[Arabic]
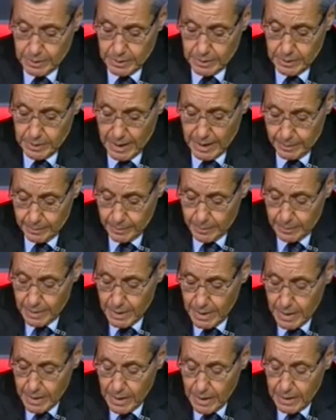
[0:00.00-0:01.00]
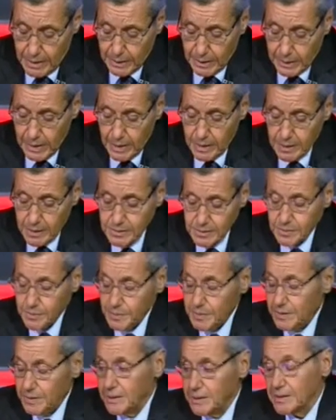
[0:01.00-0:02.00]
العام الخاص
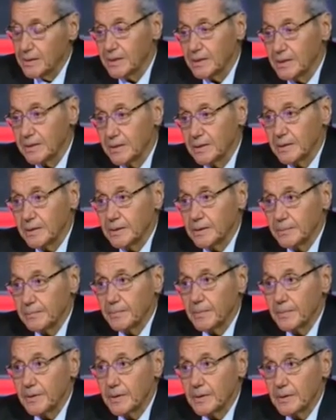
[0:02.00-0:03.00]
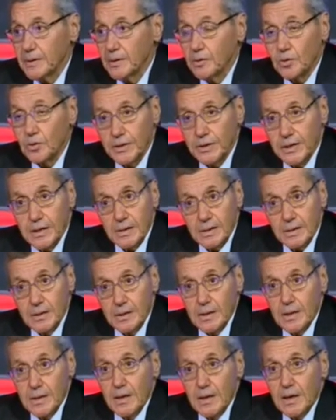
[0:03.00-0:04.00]
برؤية
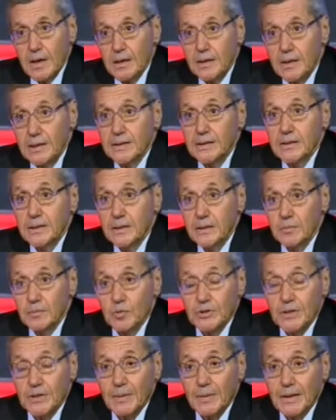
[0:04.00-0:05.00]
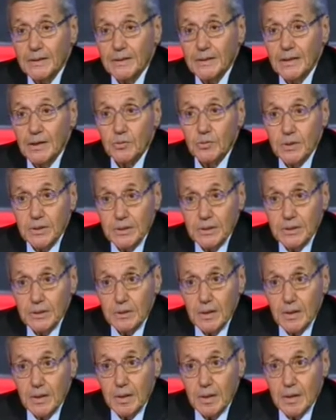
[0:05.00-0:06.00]
للمجتمع الدولي
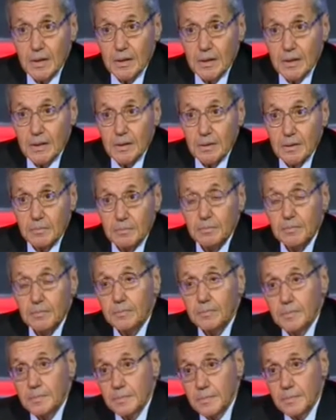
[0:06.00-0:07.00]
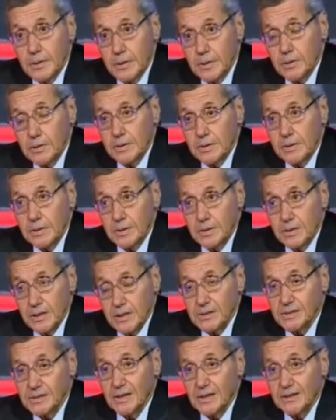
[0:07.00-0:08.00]
آه، بأن
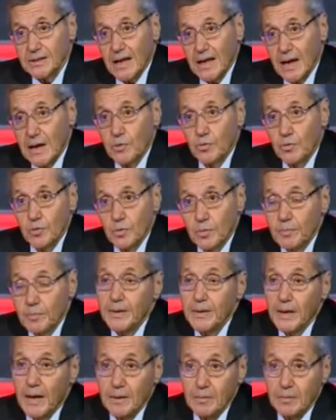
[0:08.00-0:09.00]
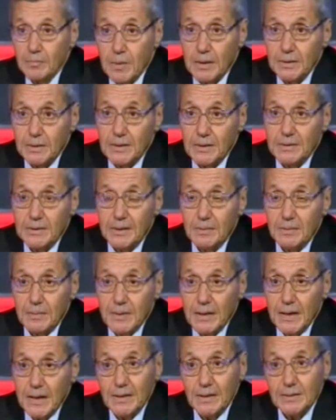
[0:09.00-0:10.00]
يحصل تحول من أنماط
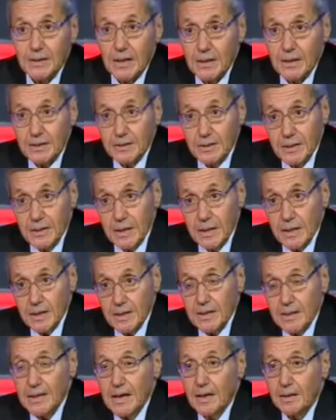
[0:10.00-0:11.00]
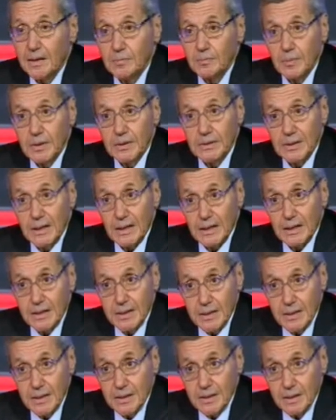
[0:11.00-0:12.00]
التنمية التقليدية إلى أنماط
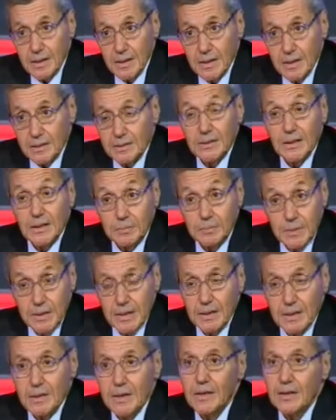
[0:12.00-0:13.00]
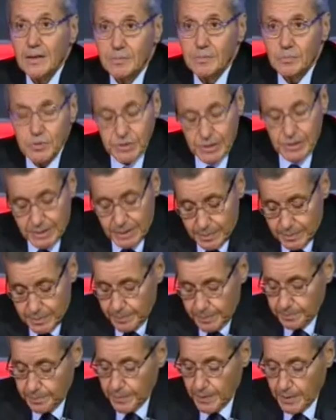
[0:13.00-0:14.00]
تقلية تنمية مستدامة
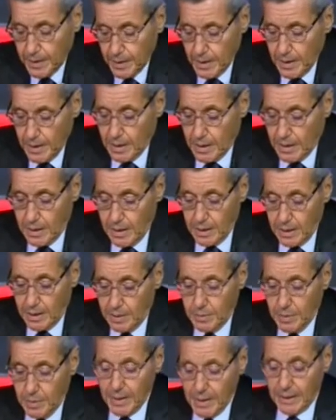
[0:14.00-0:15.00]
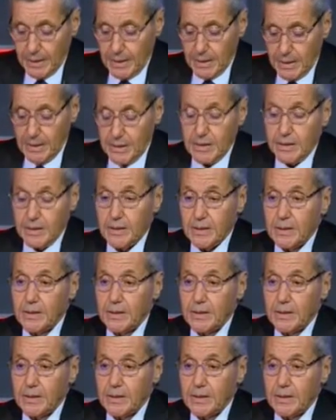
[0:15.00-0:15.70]
آه، بمعنى إيه إن